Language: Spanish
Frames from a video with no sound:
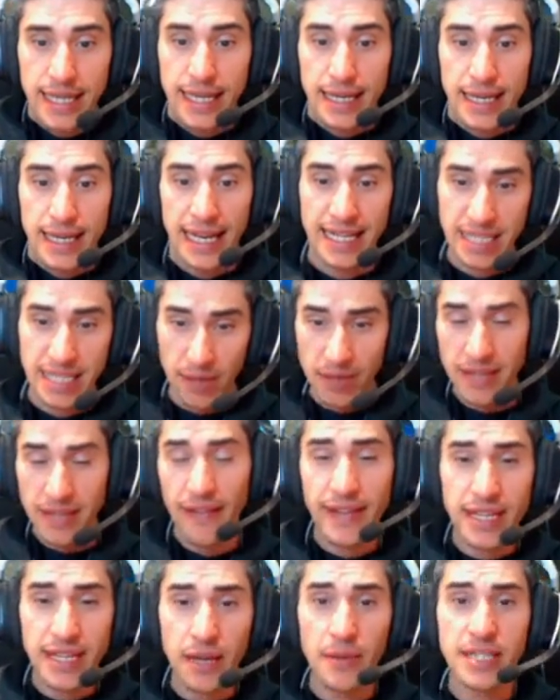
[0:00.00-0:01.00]
Las
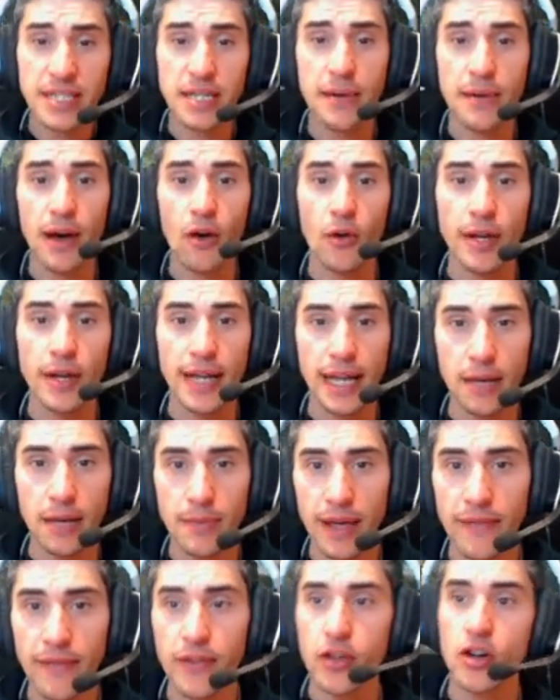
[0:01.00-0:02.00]
habilidades que veis abajo en el
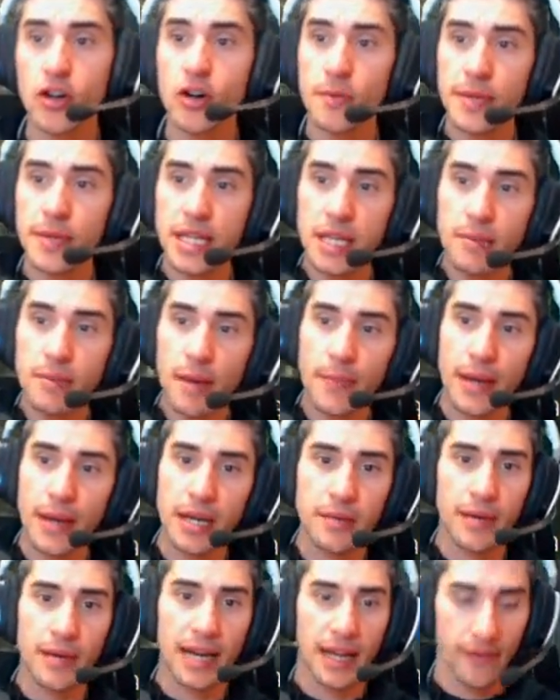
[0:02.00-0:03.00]
medio, minimapa
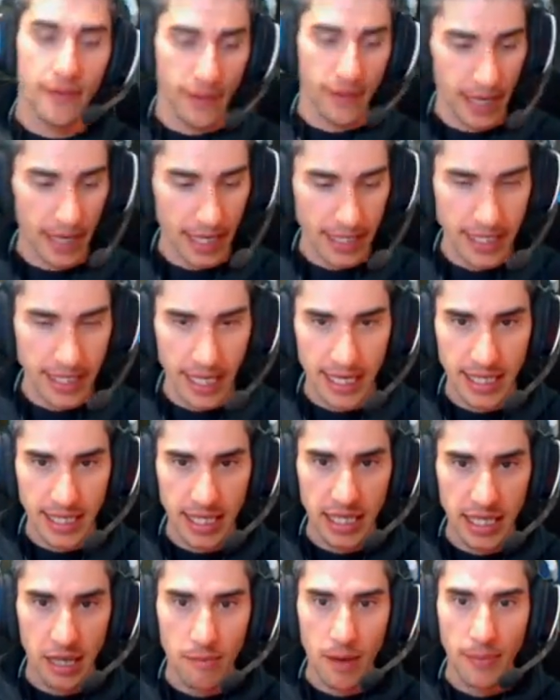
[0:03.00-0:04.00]
arriba a la derecha, este es
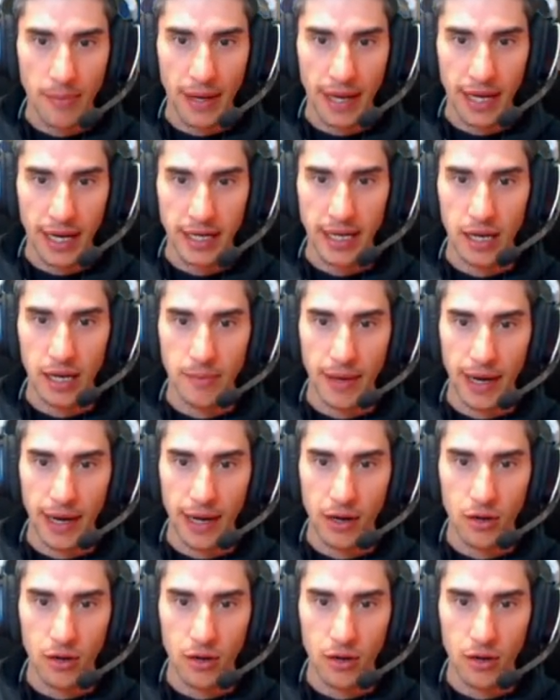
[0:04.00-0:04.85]
el mapa en general para que lo